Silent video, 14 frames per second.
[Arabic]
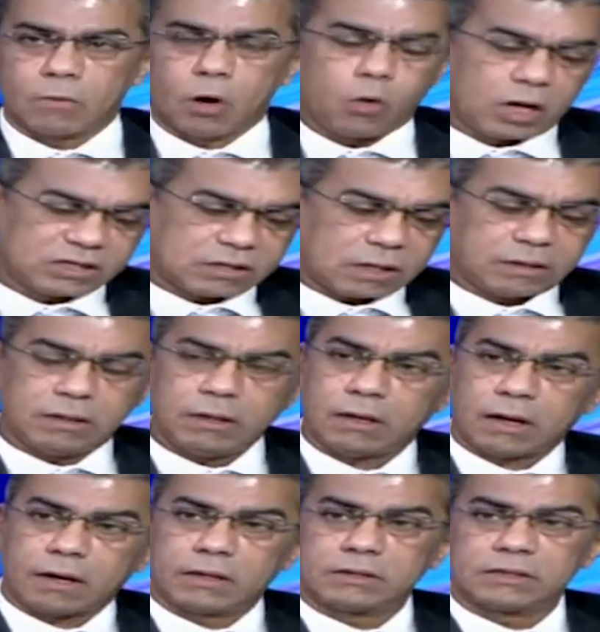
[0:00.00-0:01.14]
هو يستطيع
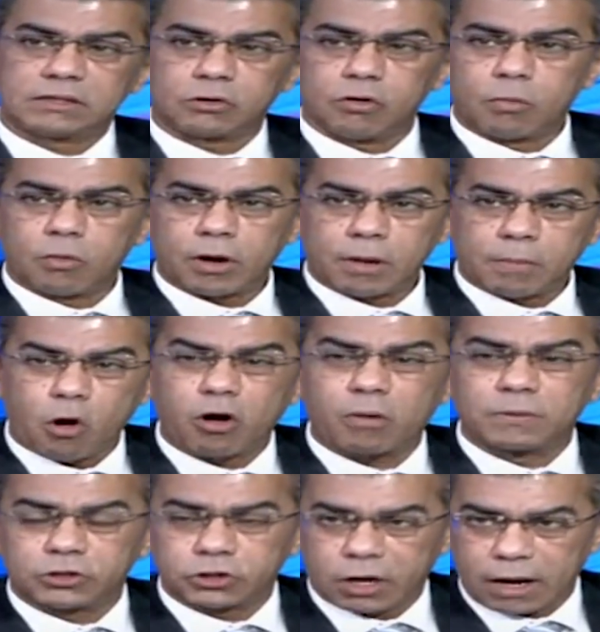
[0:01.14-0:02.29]
كرئيس الجمهوريه بحكم
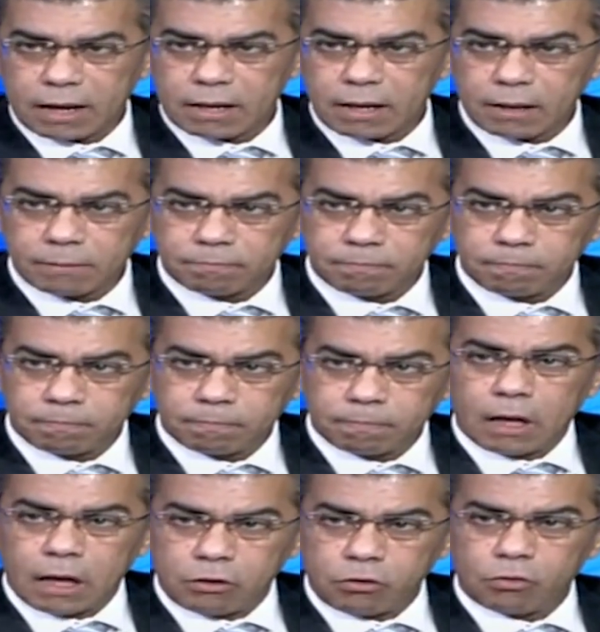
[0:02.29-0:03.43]
الشرعيه
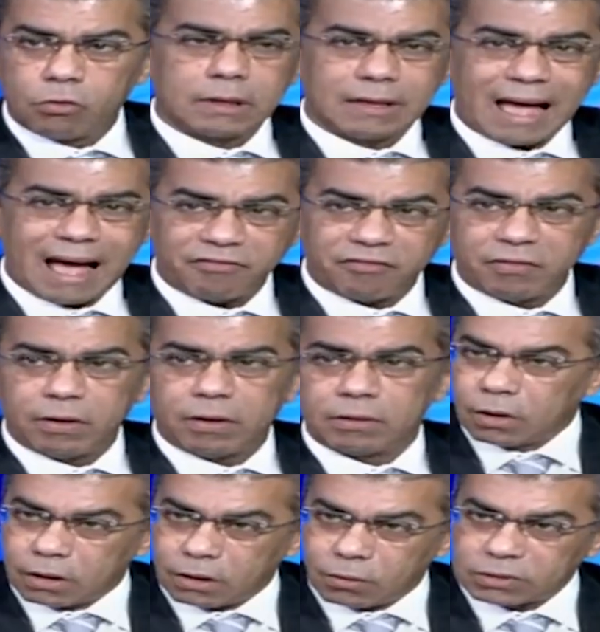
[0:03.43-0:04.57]
انه يعفي
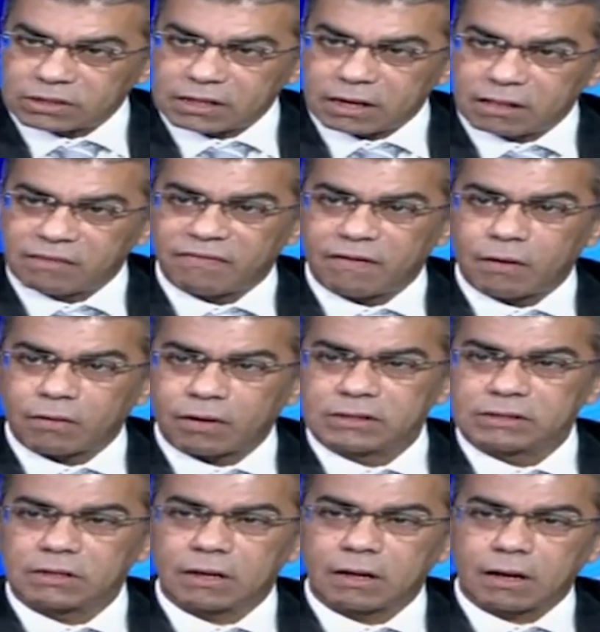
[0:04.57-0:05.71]
آه، وزير الدفاع ورئيس
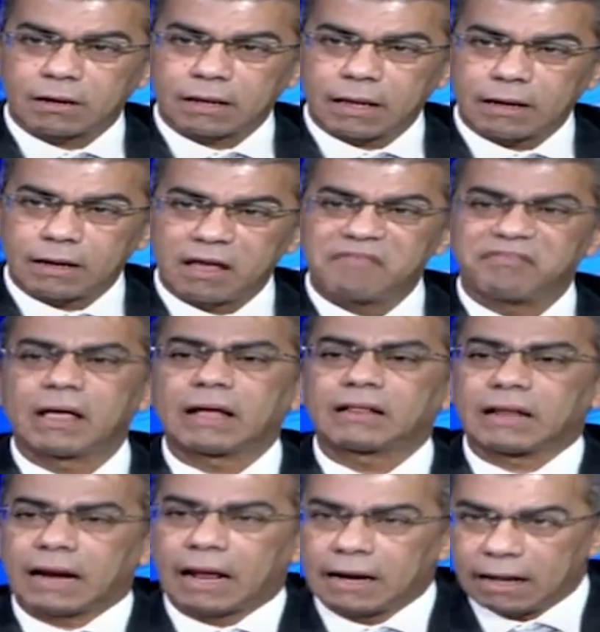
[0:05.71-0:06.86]
الاركان افتئاتا
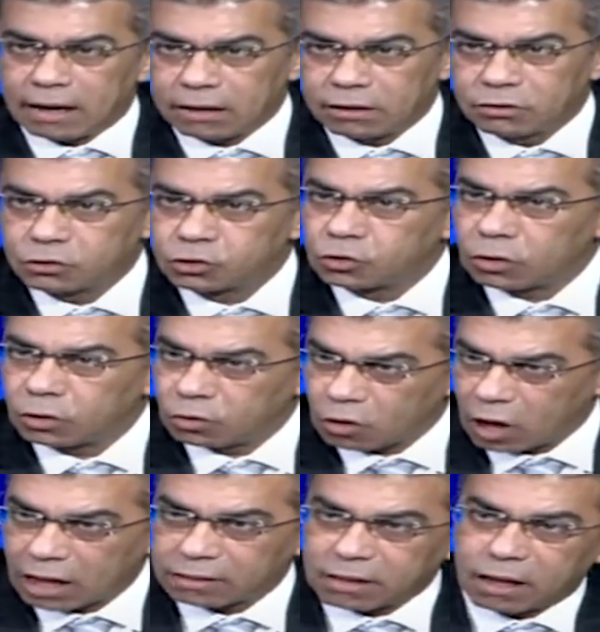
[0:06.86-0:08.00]
على الاعلان الدستوري وانه
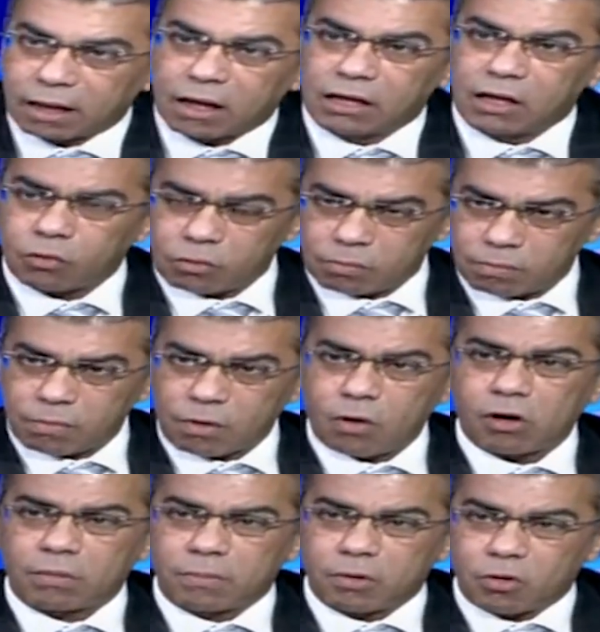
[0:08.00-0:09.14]
حتى يغيره نعم.
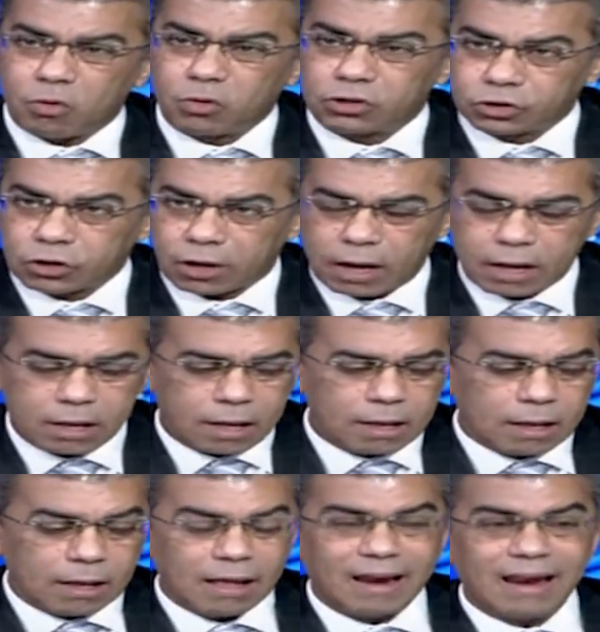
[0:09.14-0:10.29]
بحكم قوه الشرعيه
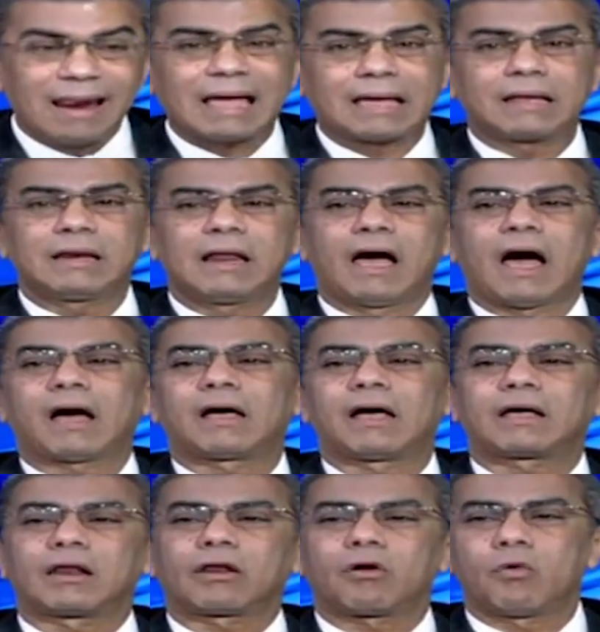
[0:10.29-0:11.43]
نعم. لكن حقائق
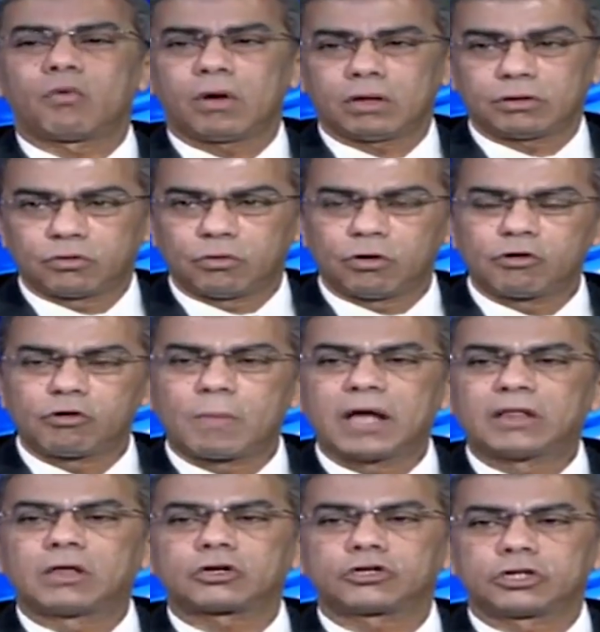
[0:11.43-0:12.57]
القوه تقول انه ما
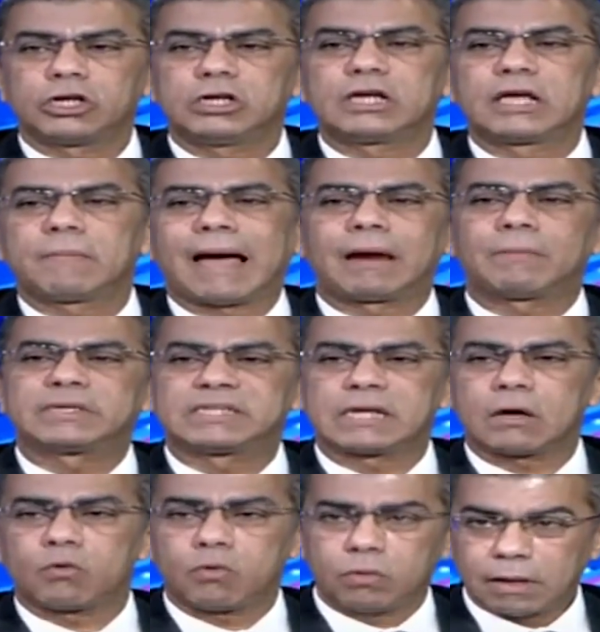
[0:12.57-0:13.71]
يقدرش يجيب على
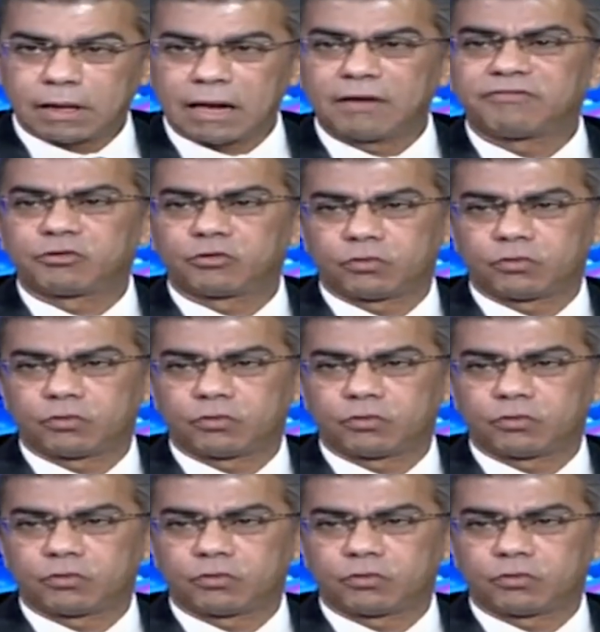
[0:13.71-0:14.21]
مزاجه خليفته